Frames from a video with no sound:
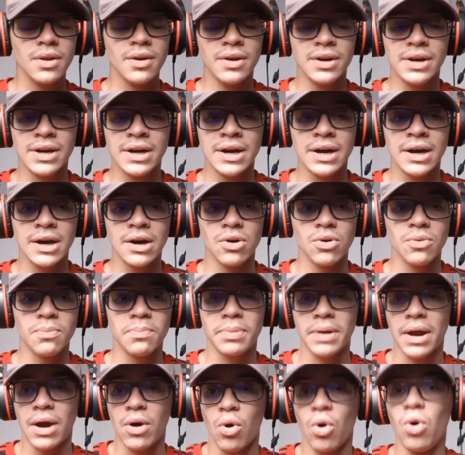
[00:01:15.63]
Uh,
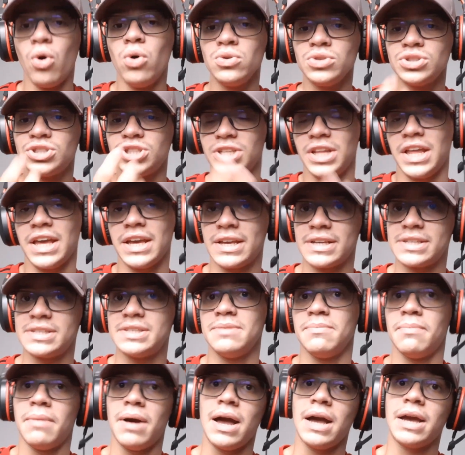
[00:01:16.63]
para onde né, que
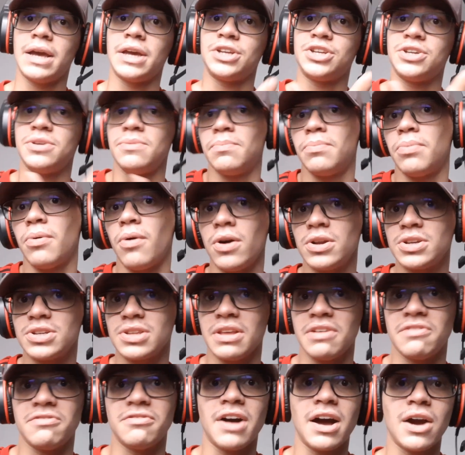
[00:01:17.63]
esse marketing pode
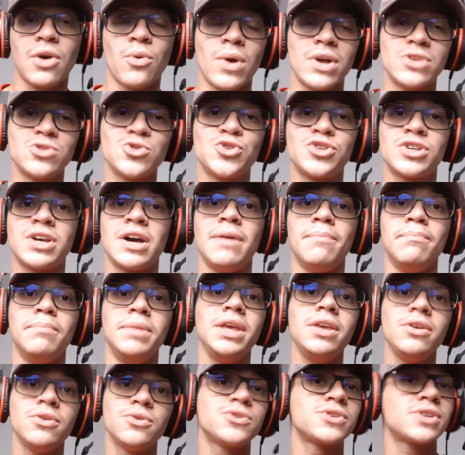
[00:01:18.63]
levar, quais os
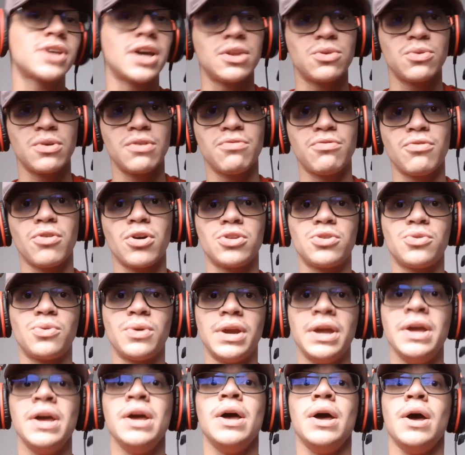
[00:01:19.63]
caminhos que a
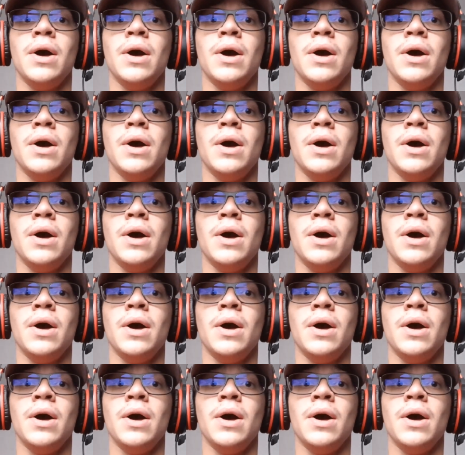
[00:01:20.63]
343